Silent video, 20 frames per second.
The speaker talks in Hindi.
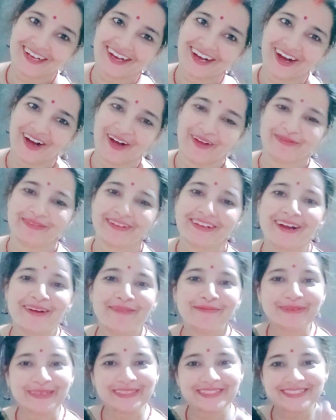हमने कहा
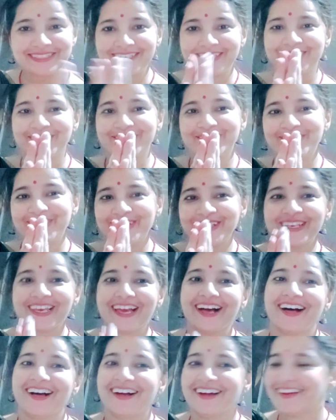बस करो हो
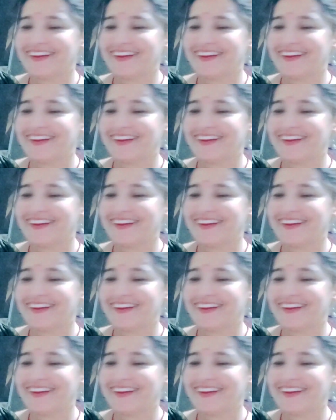गया